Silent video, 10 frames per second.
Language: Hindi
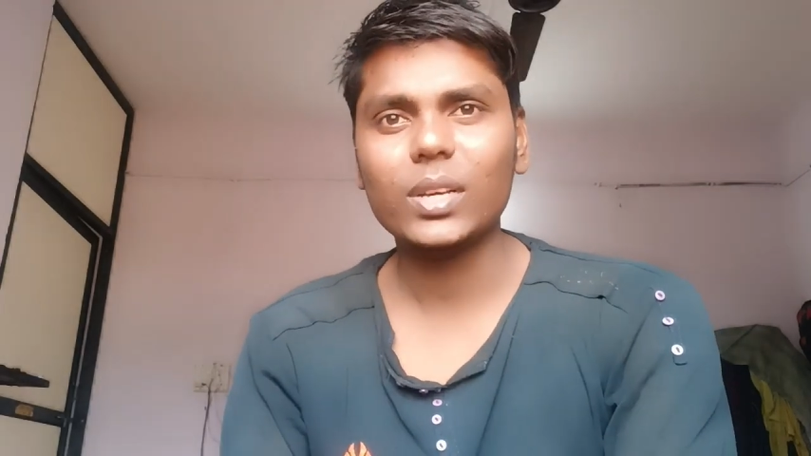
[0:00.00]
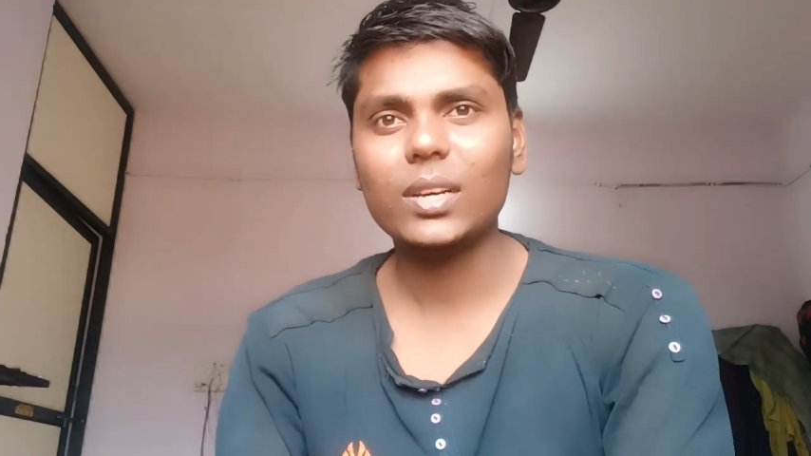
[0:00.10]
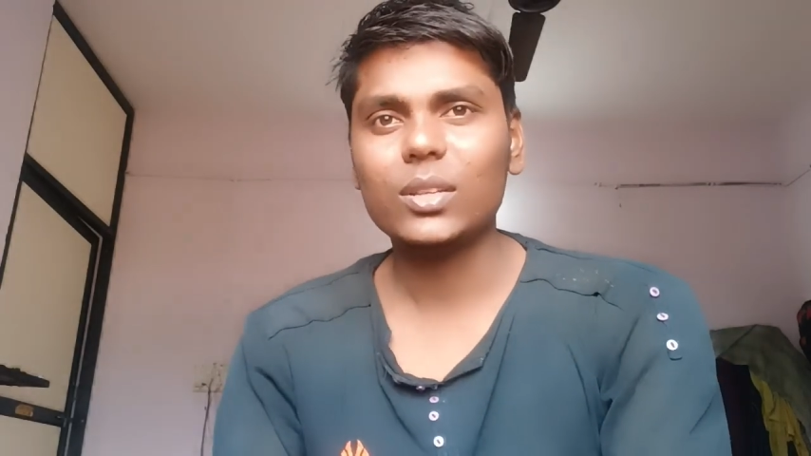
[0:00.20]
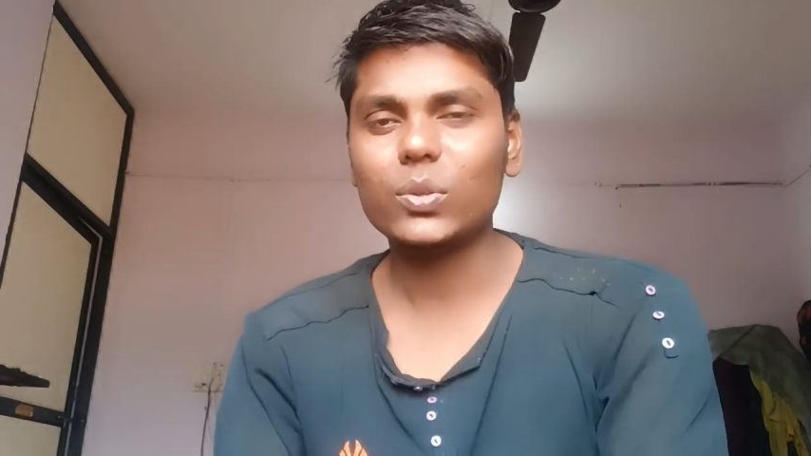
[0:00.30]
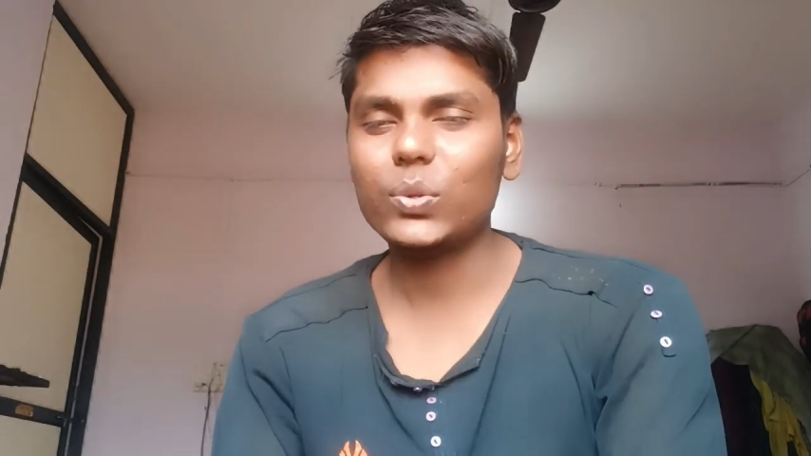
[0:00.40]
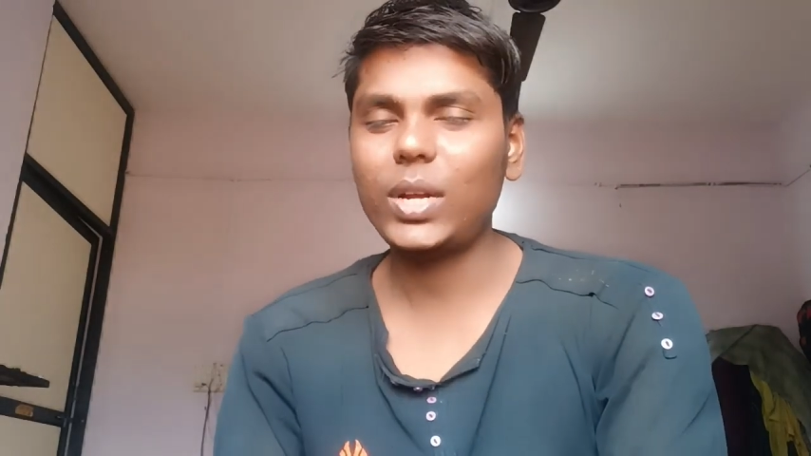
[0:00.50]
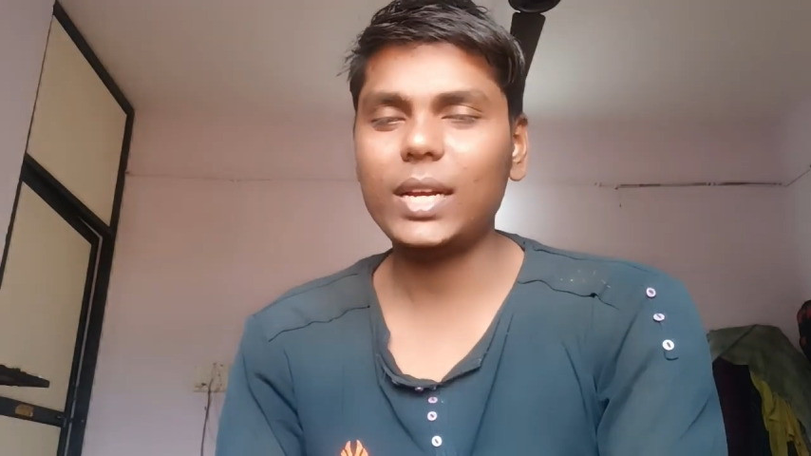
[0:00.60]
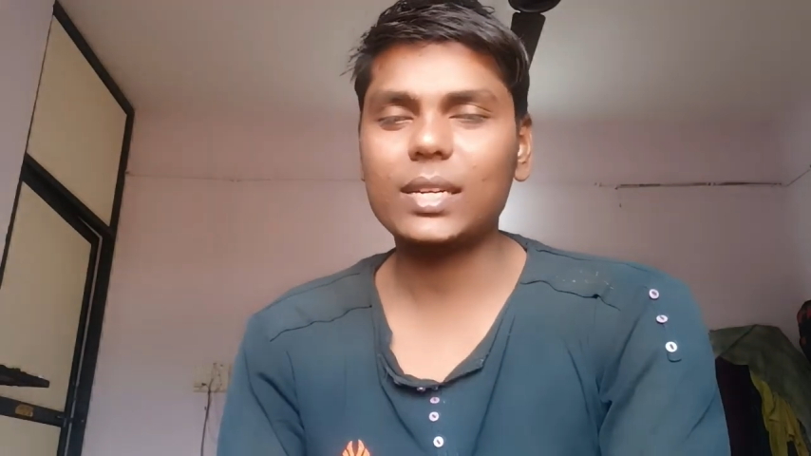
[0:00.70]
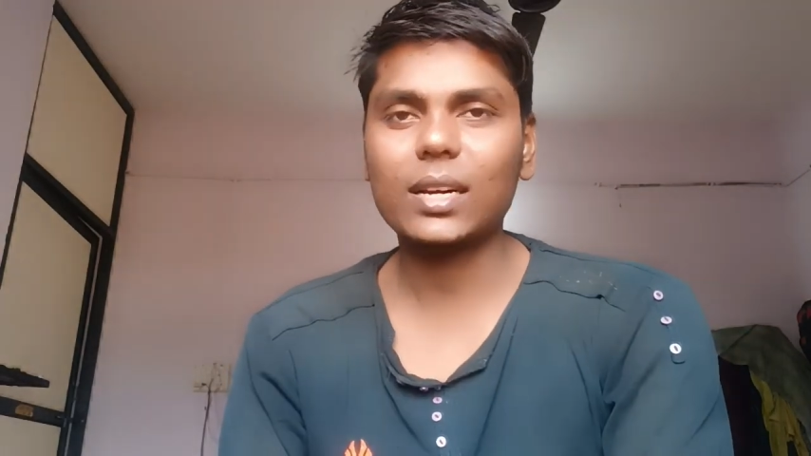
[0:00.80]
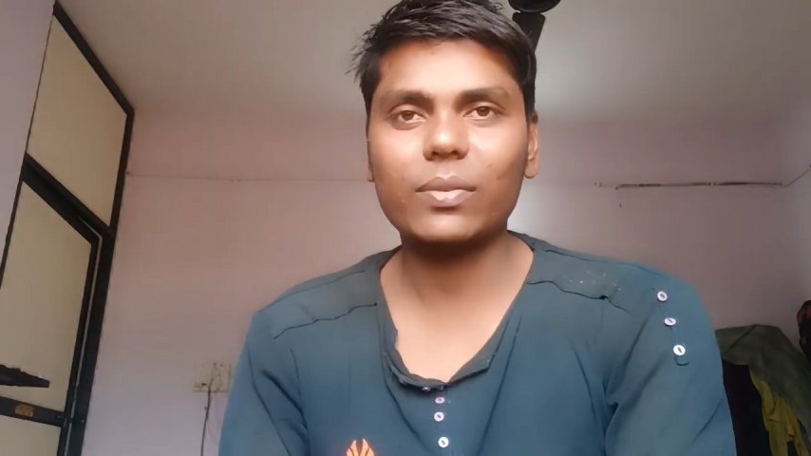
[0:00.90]
सूरज
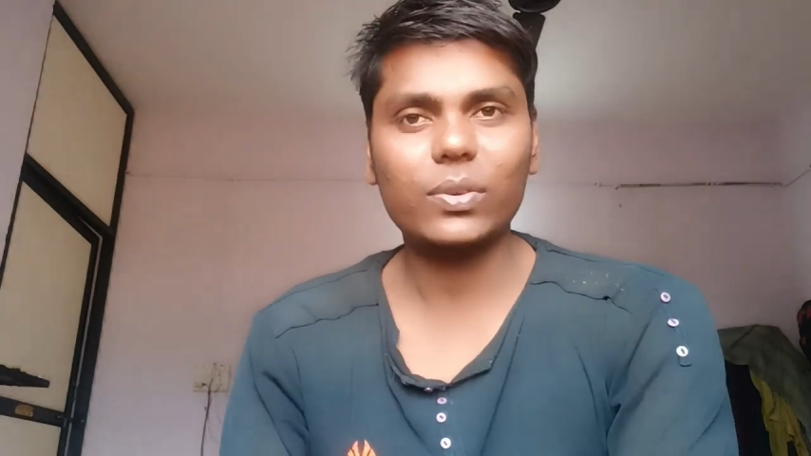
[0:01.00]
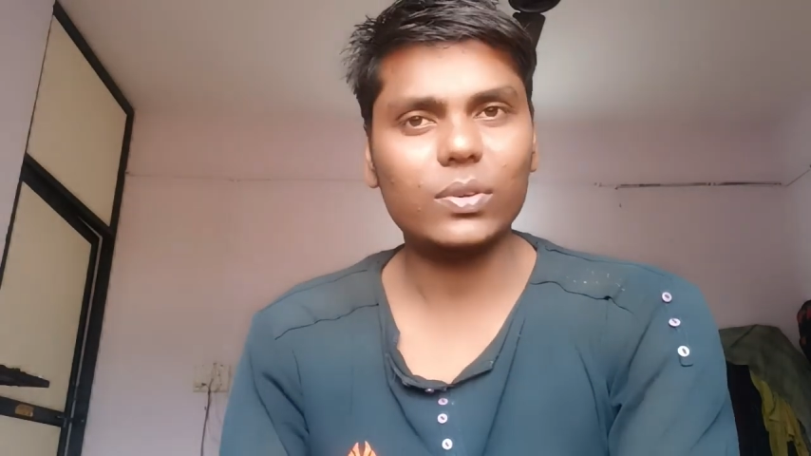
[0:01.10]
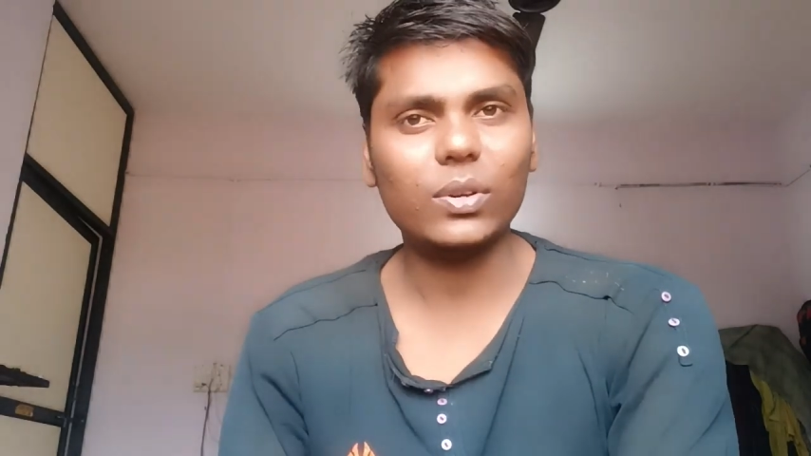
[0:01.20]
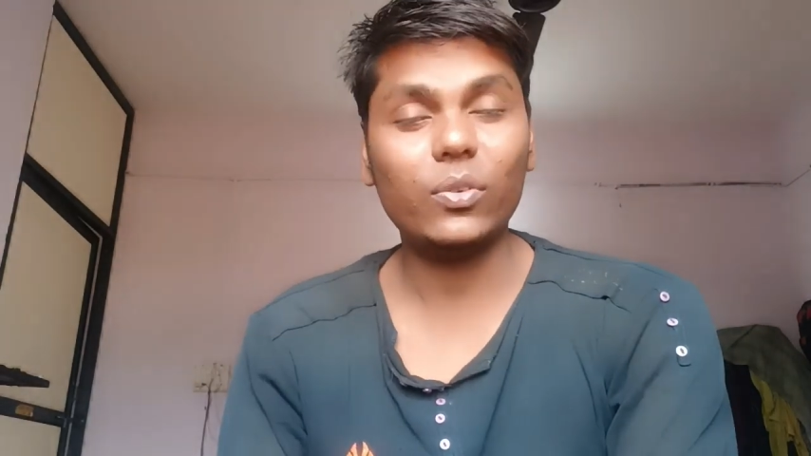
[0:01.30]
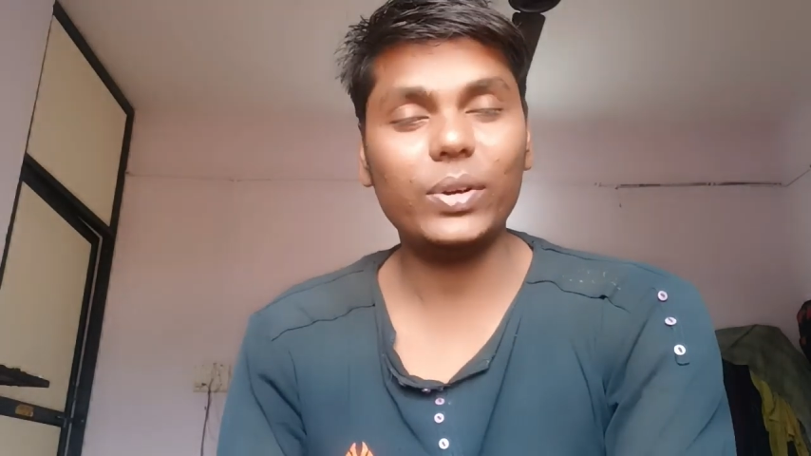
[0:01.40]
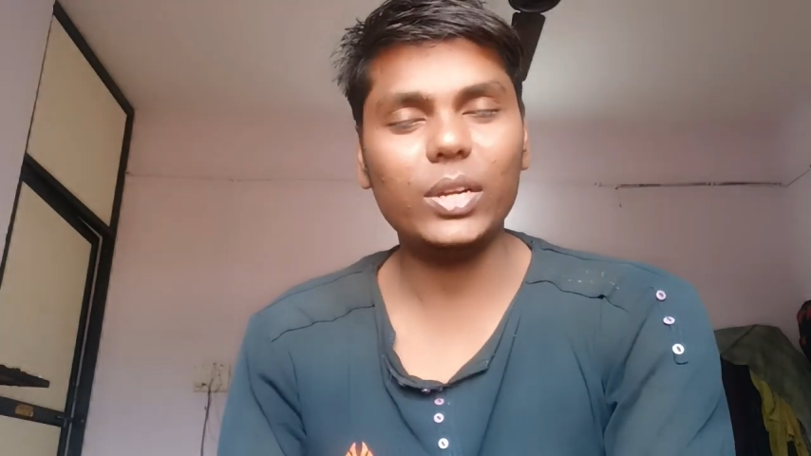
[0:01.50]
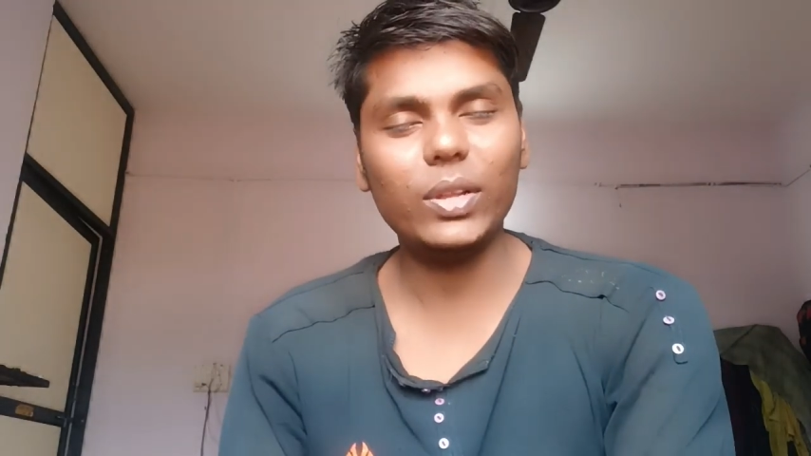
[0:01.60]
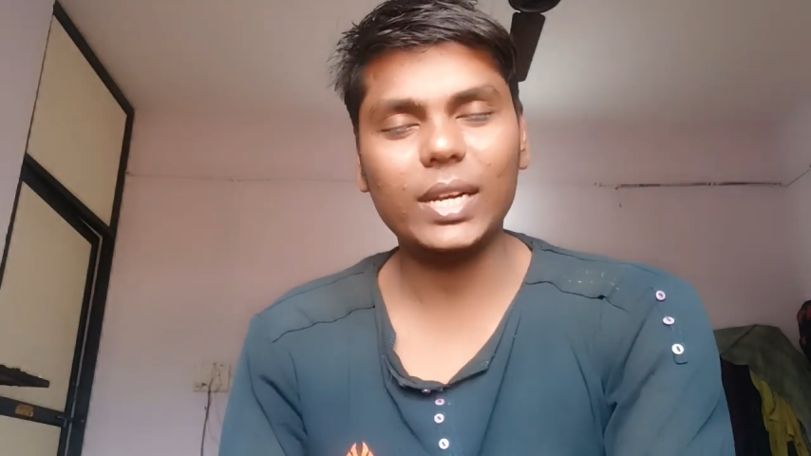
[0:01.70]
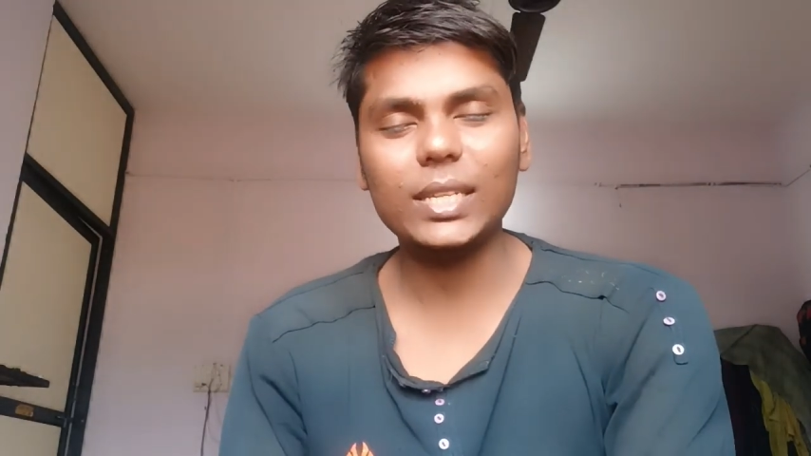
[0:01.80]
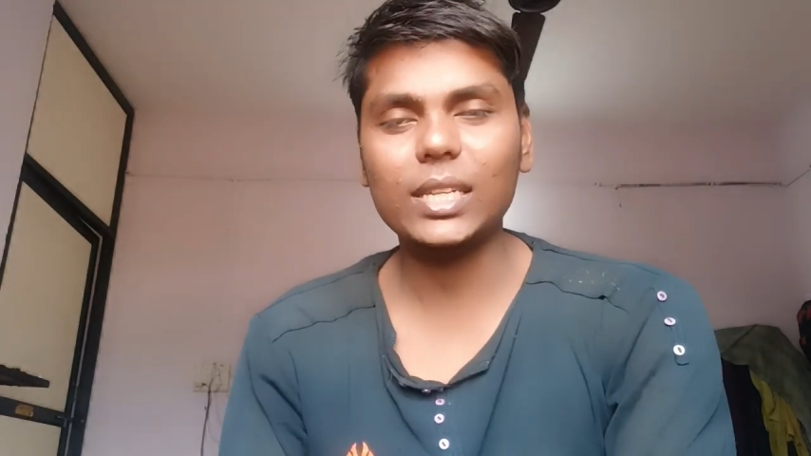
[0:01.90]
एक्टर का फ़ोटो और वीडियो
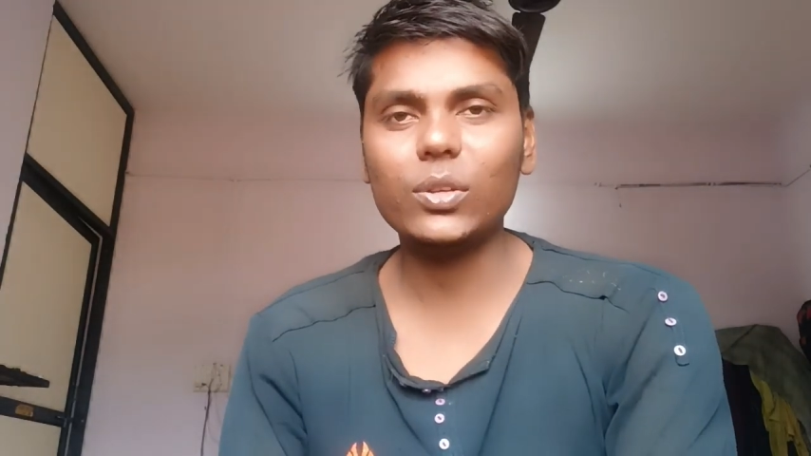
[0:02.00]
देखना चाहते